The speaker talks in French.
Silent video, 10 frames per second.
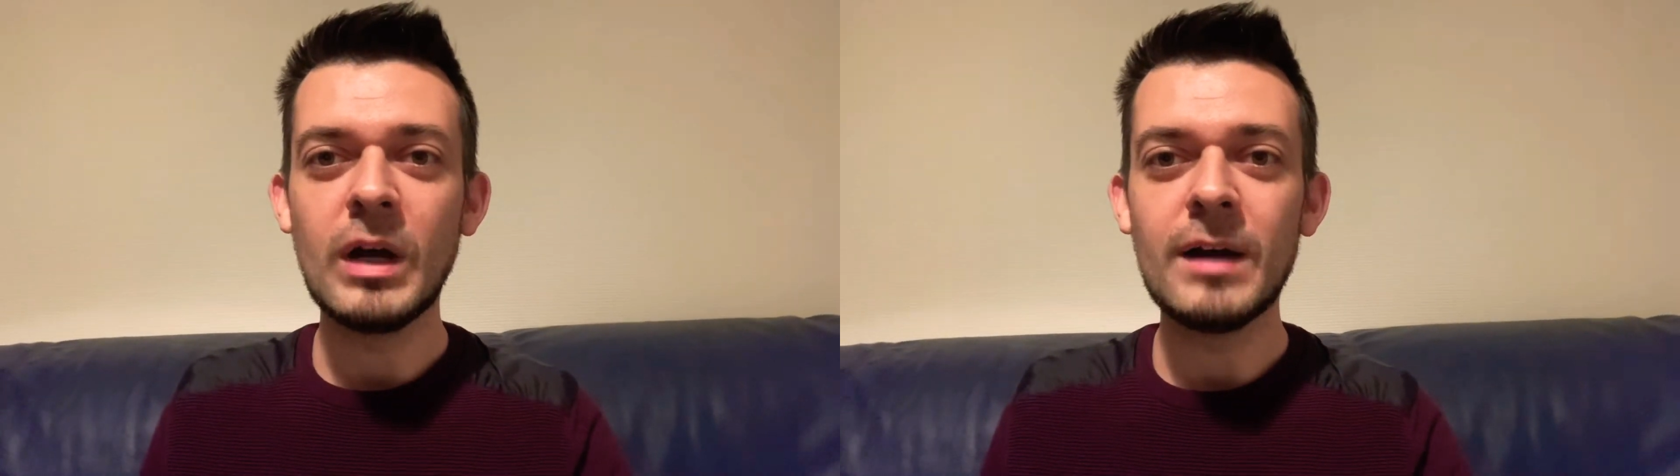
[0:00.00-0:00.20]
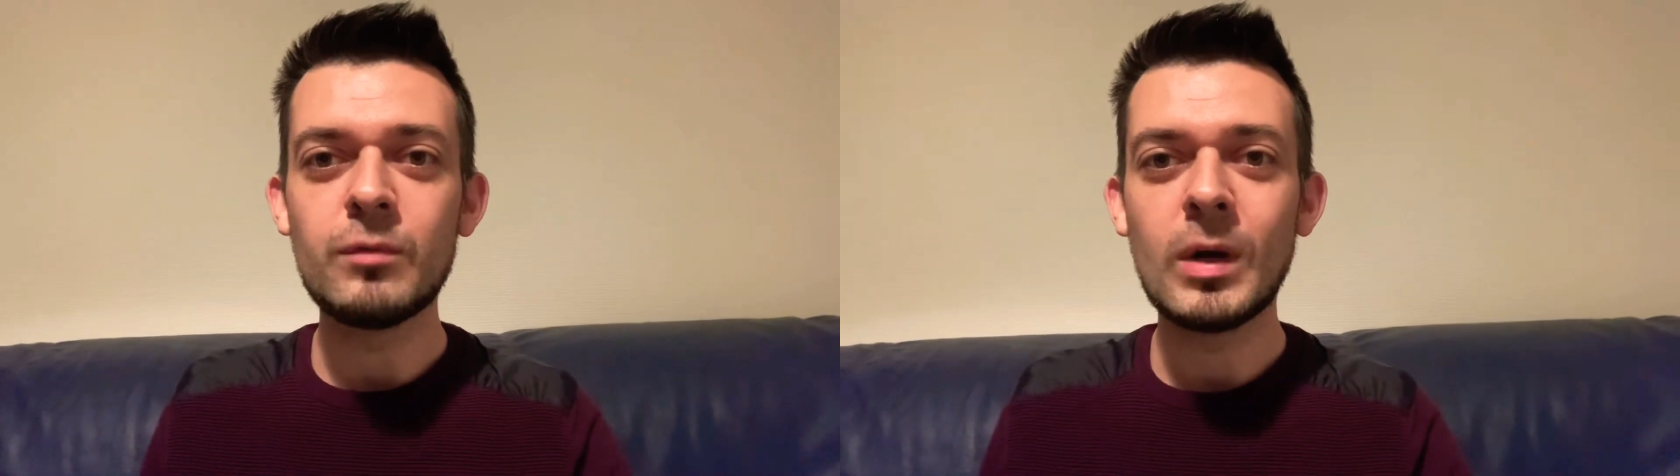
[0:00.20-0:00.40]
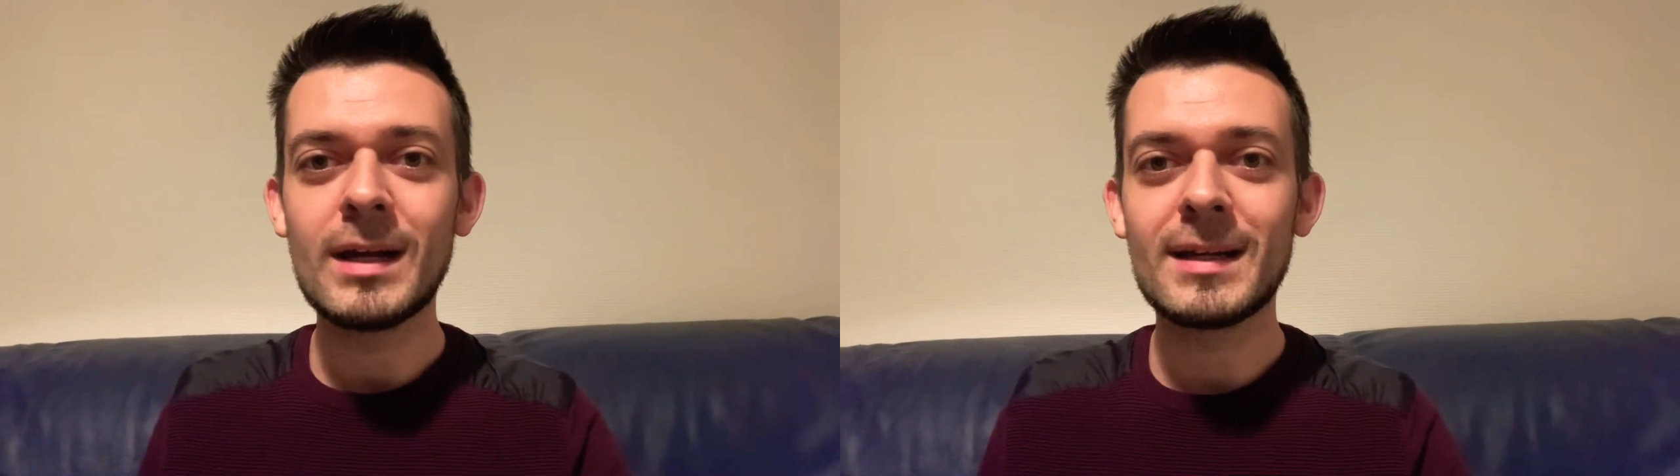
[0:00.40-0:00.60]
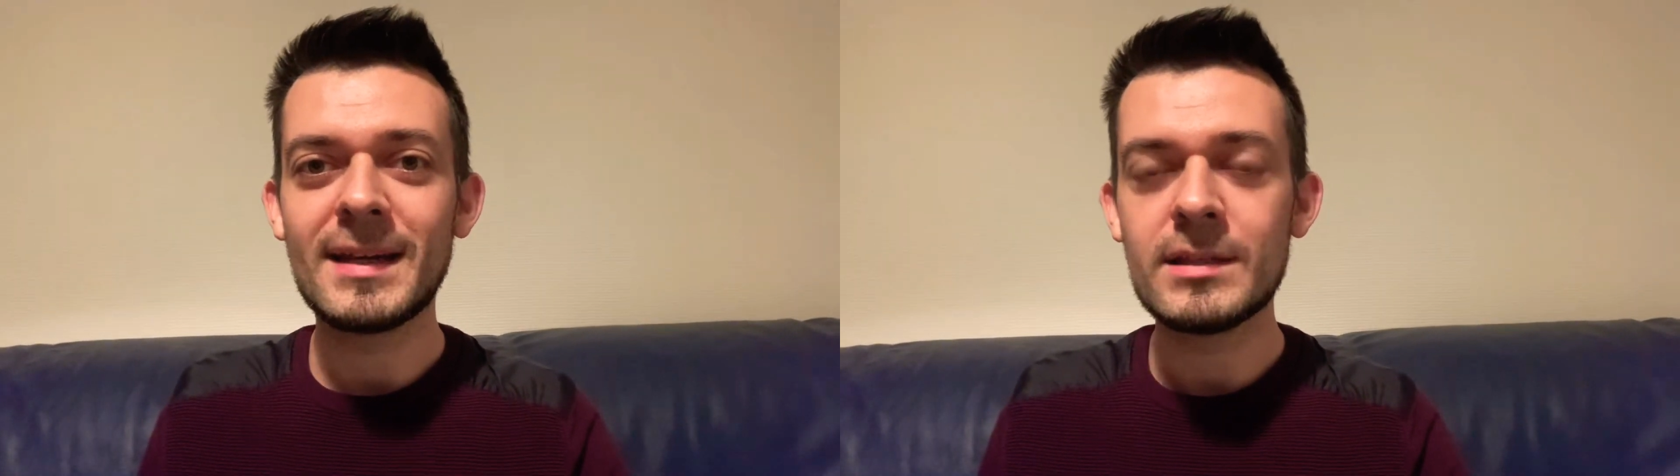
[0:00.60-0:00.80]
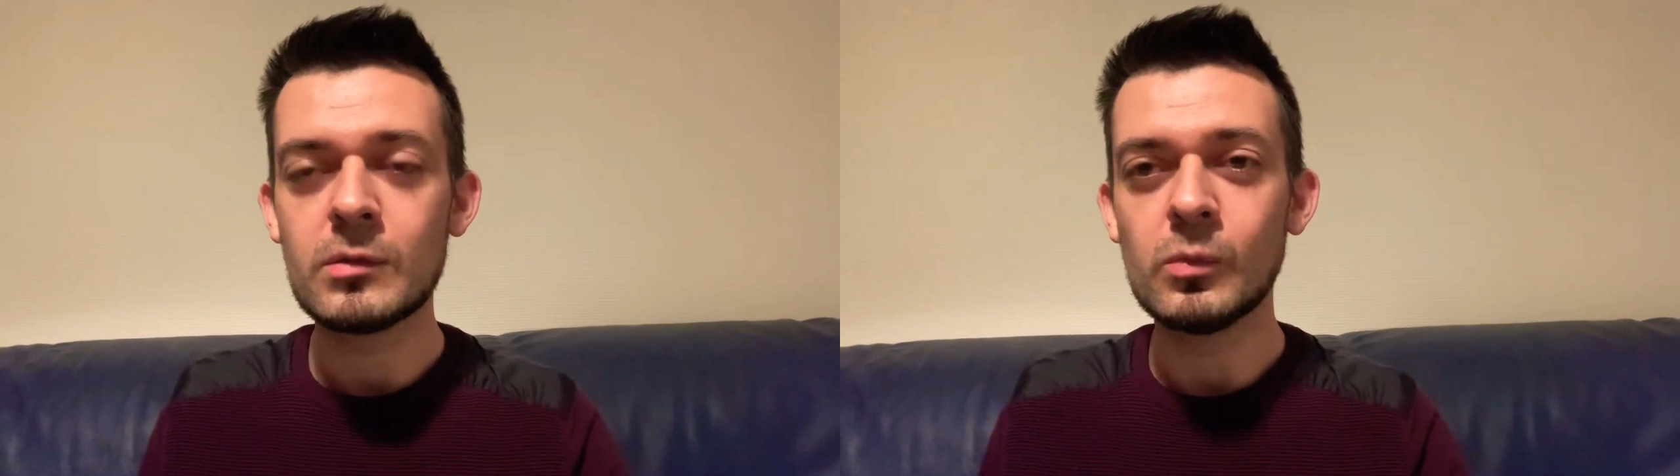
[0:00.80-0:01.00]
avoir
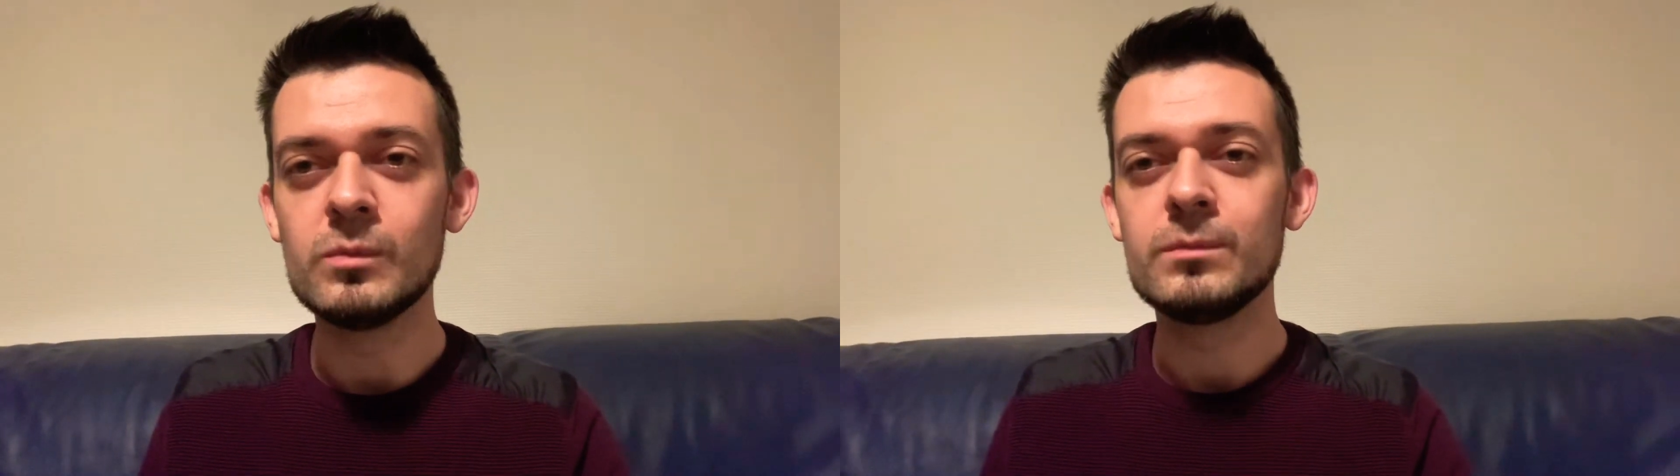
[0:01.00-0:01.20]
raison